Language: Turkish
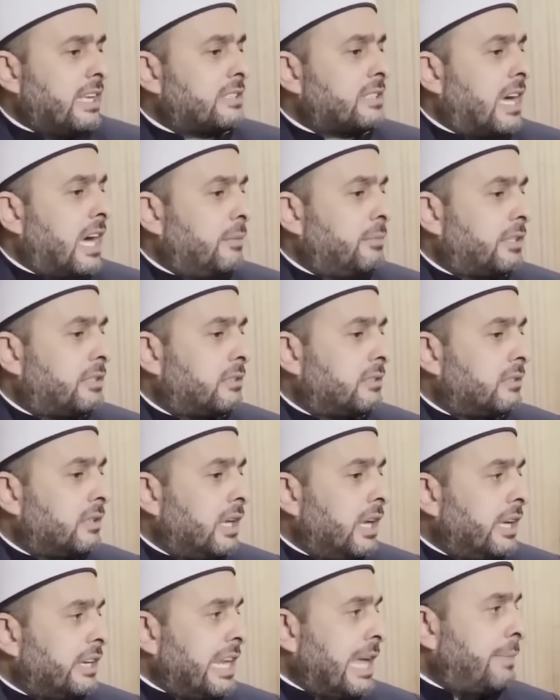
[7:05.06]
sabit.
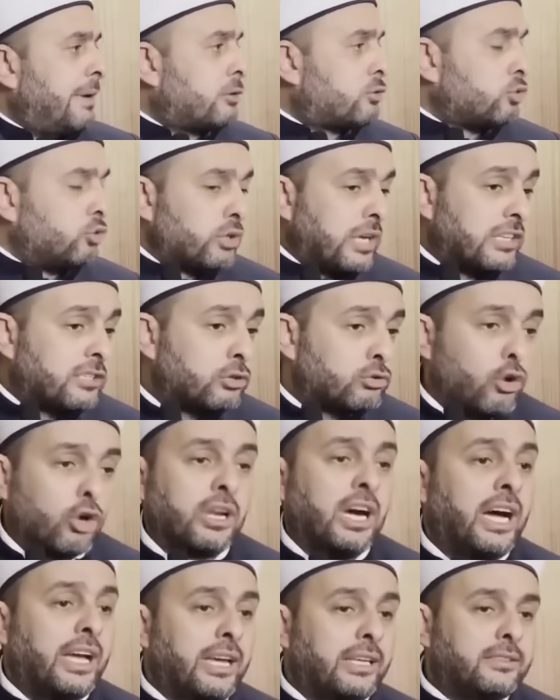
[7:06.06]
Nebe suresi son
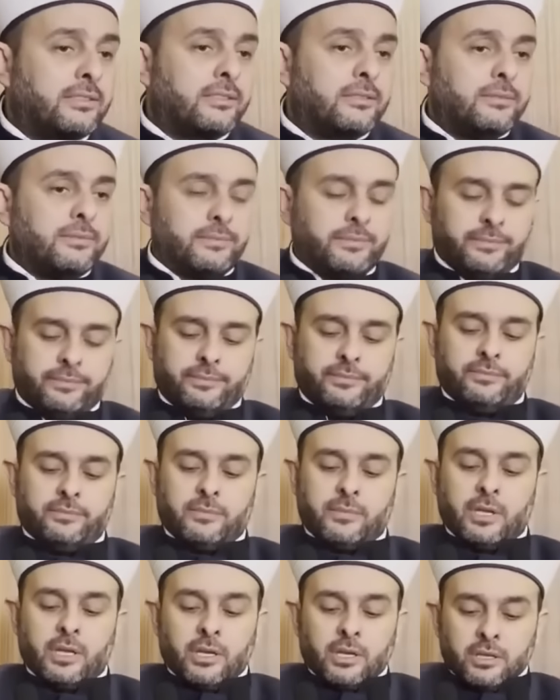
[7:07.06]
ayet.
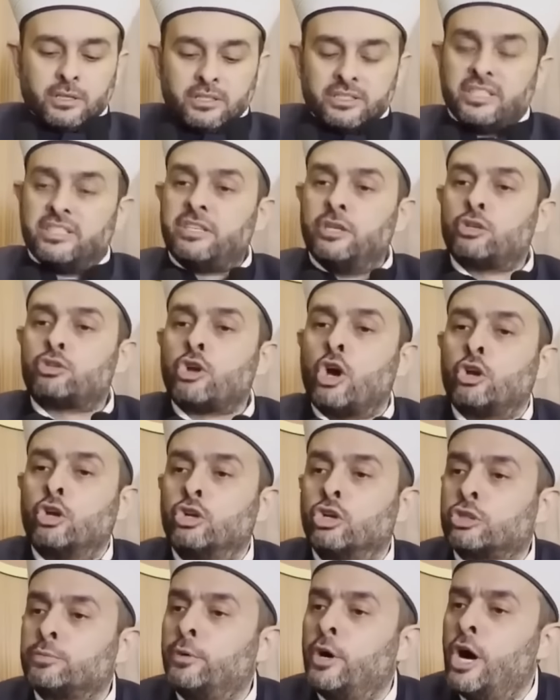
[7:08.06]
Sizin
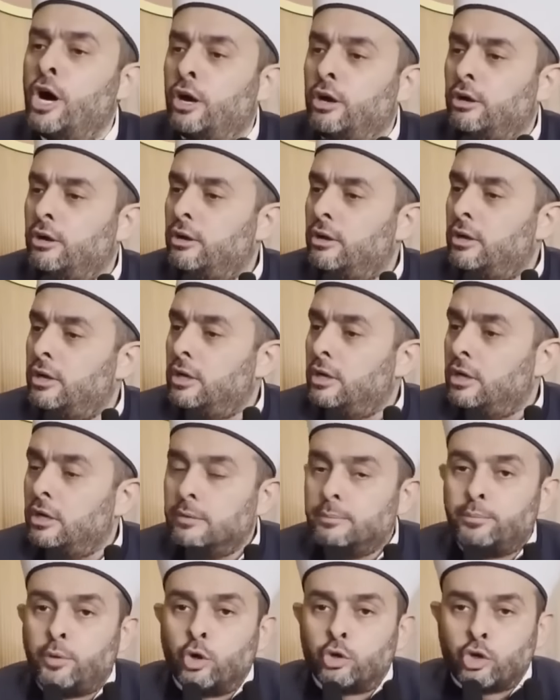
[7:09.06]
sonunuz bu.
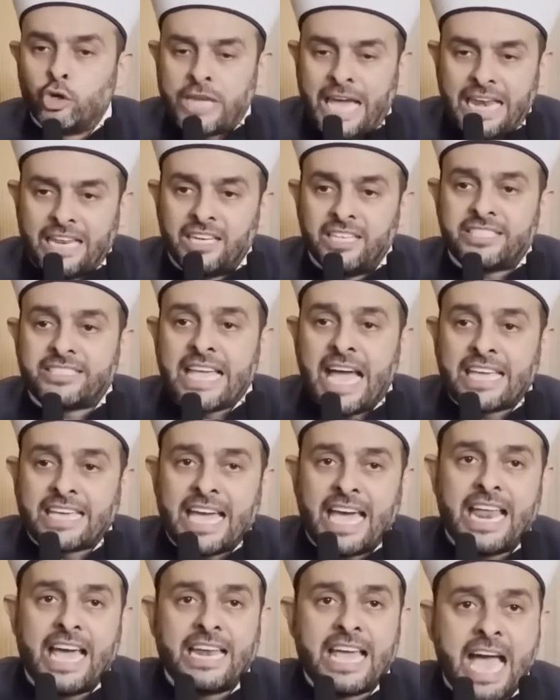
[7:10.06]
Bugün elinizden
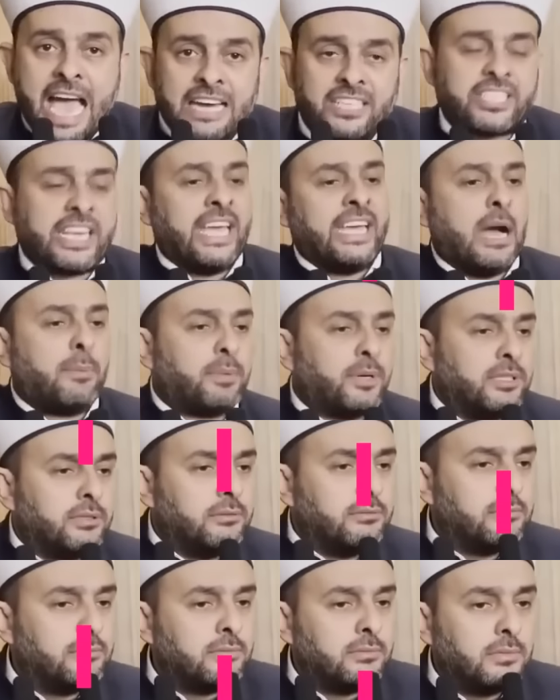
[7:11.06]
gelen her şeyi yapın.
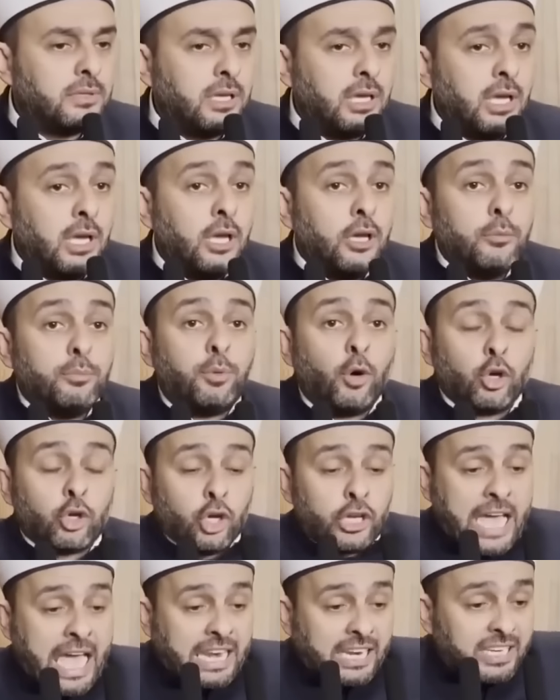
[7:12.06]

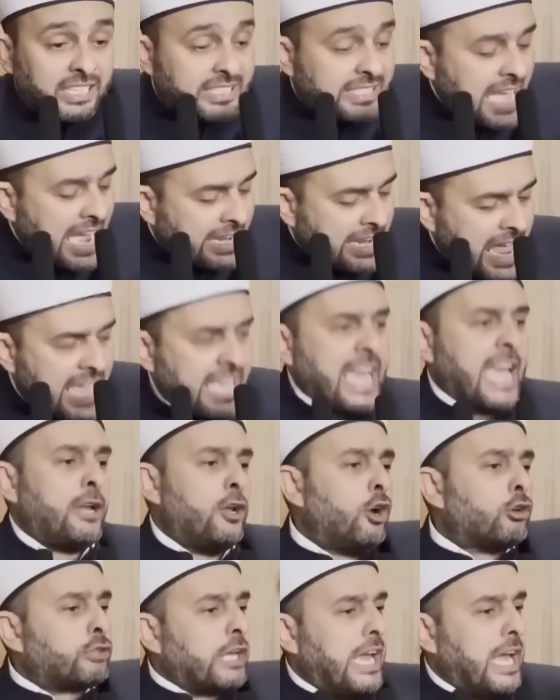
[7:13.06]
Bugün elimizden ne
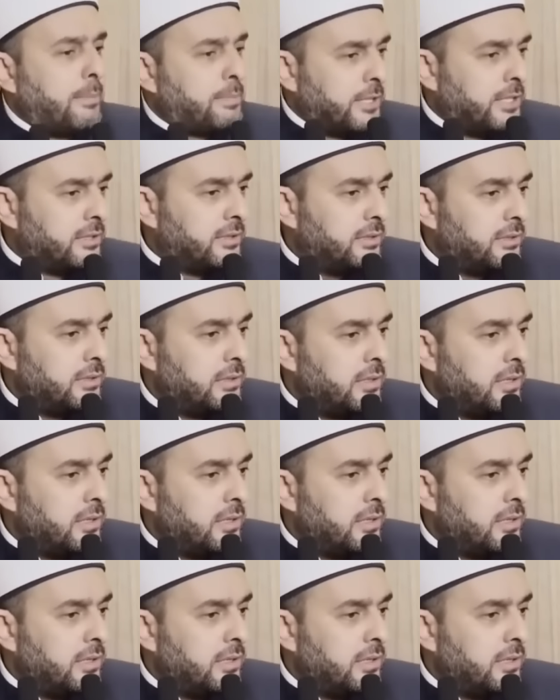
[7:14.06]
geliyorsa yapın.